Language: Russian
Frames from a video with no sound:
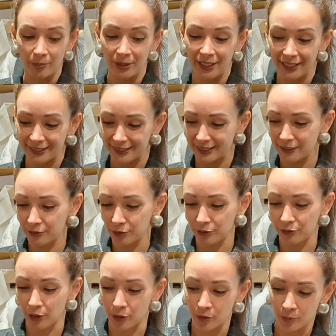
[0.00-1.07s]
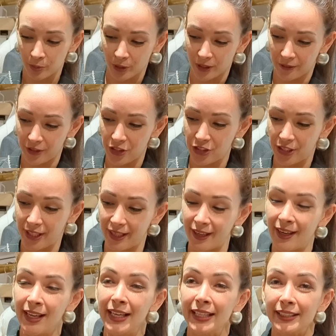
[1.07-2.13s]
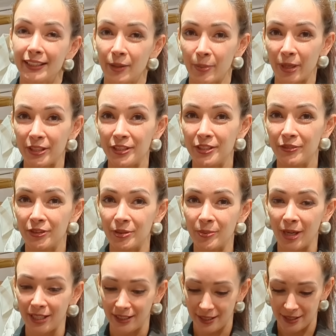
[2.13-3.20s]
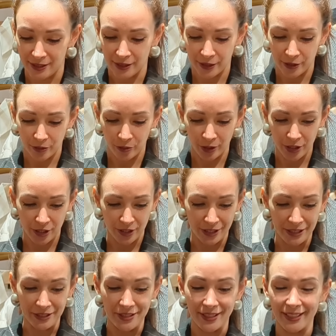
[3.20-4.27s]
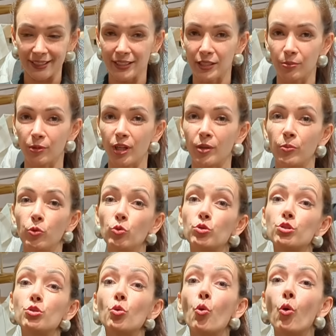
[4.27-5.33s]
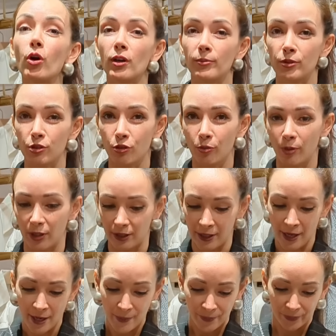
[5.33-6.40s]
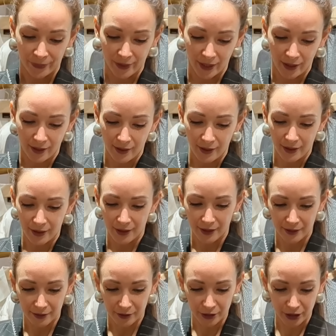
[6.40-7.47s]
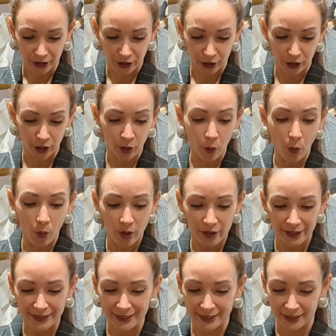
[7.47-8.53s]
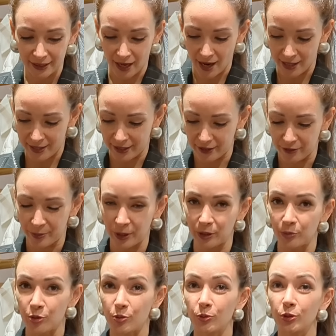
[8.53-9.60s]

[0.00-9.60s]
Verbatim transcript: блеска вот в таком пуховичке. И обратите внимание, здесь очень интересным как бы узором собран а, вот этот декор из стразиков, поэтому